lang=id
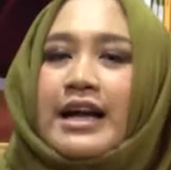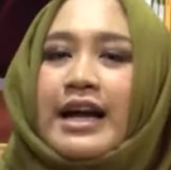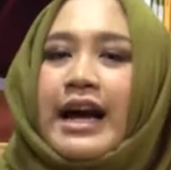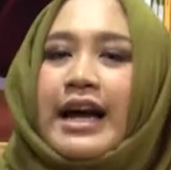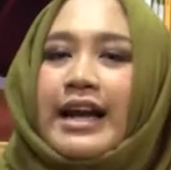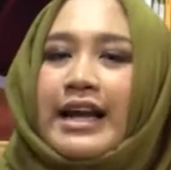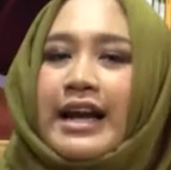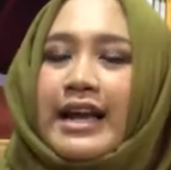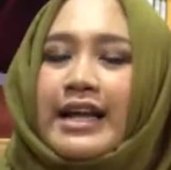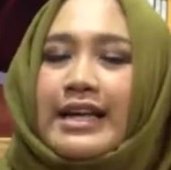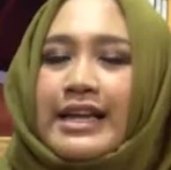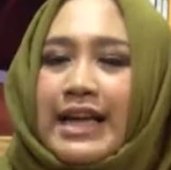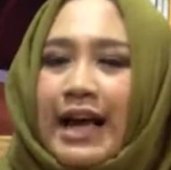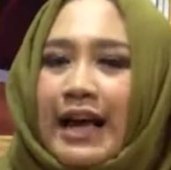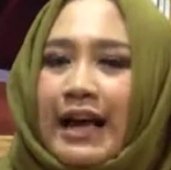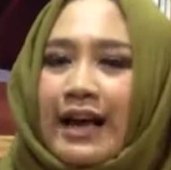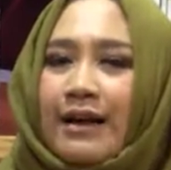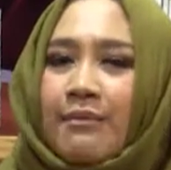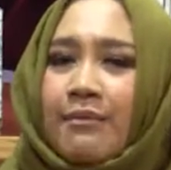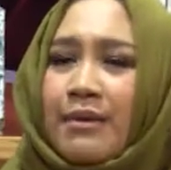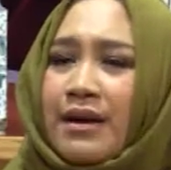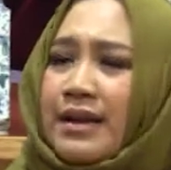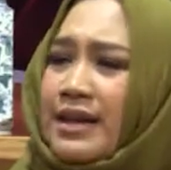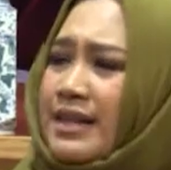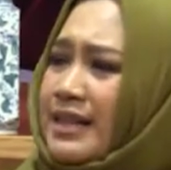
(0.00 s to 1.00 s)
karena ya
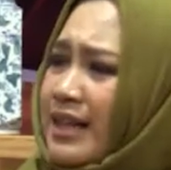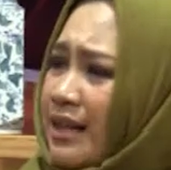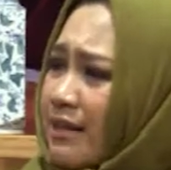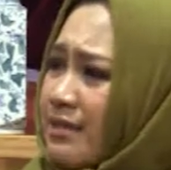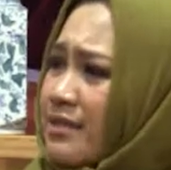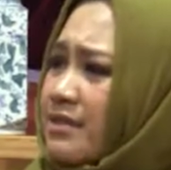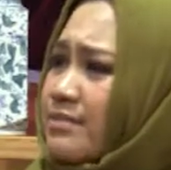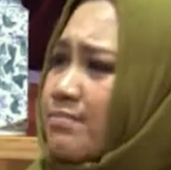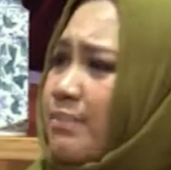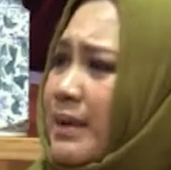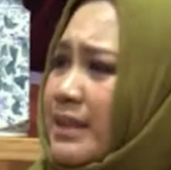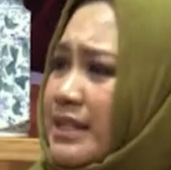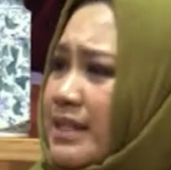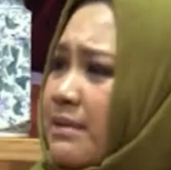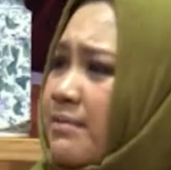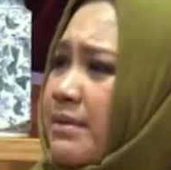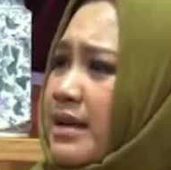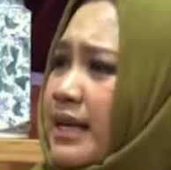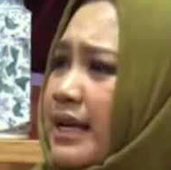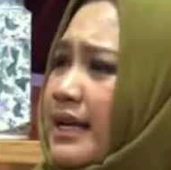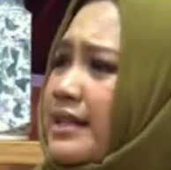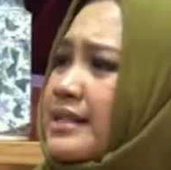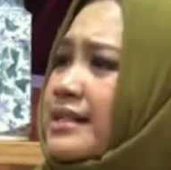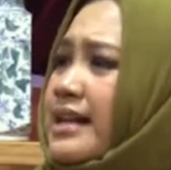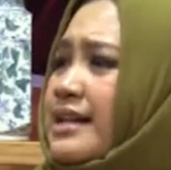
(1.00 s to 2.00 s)
emang kita pasti
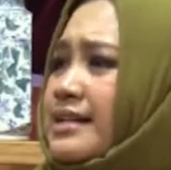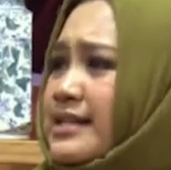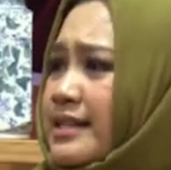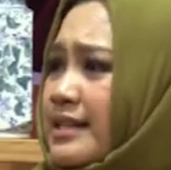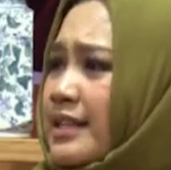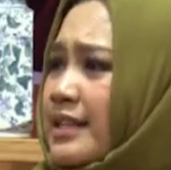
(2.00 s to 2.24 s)
mikir saya